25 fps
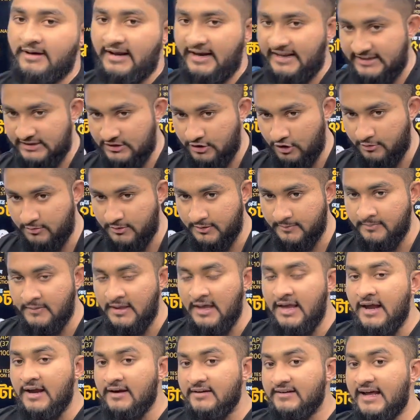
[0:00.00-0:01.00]
বানাইতে হবে
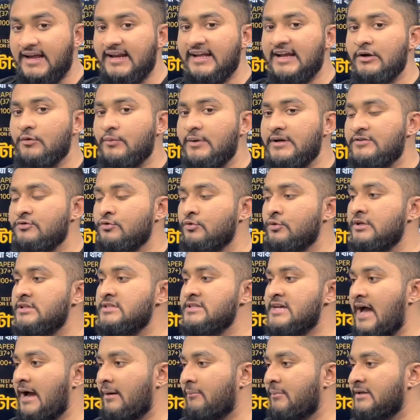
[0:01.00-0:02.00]
টার্গেট ওয়াইজ রুটিন
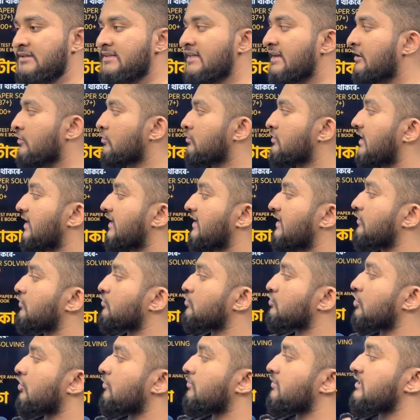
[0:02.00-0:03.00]
যে আমাদের এখন টার্গেট
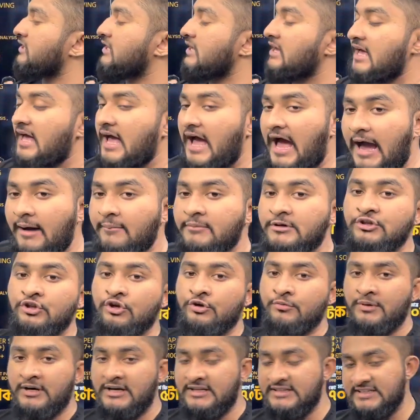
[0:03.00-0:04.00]
করতে হবে আমি
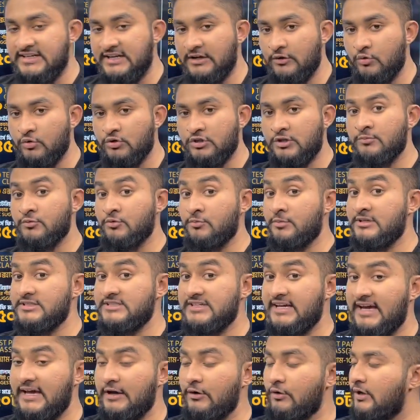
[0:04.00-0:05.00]
নর্মালি যেটা করতাম তোমার
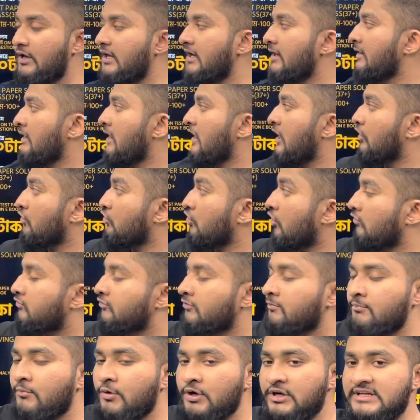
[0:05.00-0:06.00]
জায়গায় হলে
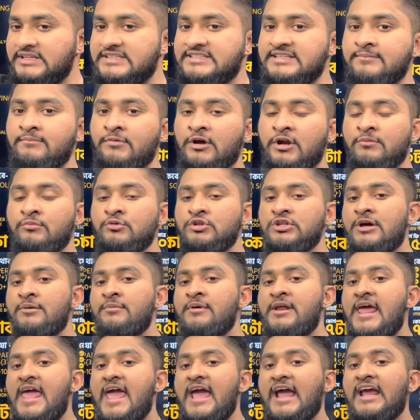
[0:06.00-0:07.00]
নভেম্বর ডিসেম্বরের মধ্যে
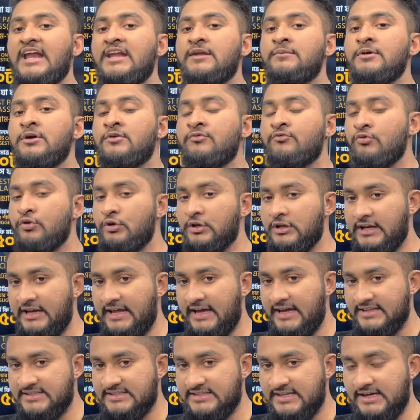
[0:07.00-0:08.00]
আমার একাডেমিক ফুল
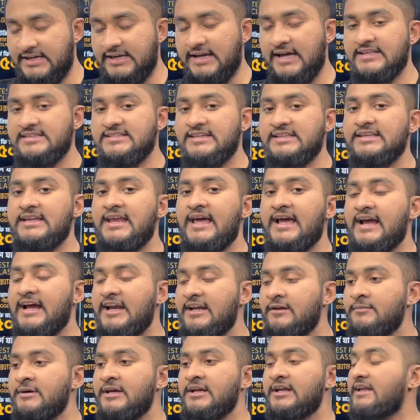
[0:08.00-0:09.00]
ক্লিয়ার চাই আর যাদের
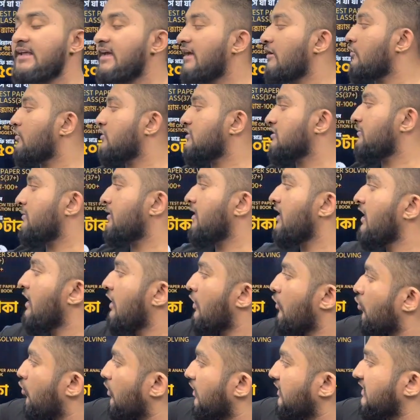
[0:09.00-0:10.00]
একাডেমিক ক্লিয়ার হয়ে যাবে
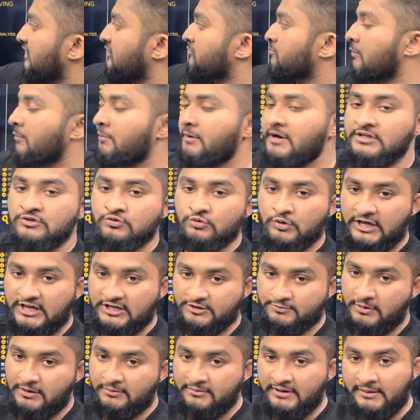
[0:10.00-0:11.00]
ওরা টেস্ট পেপারে চলে
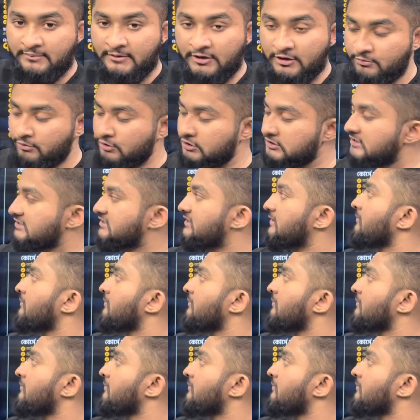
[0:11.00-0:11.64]
আসবে আমি আবারও বলতেছি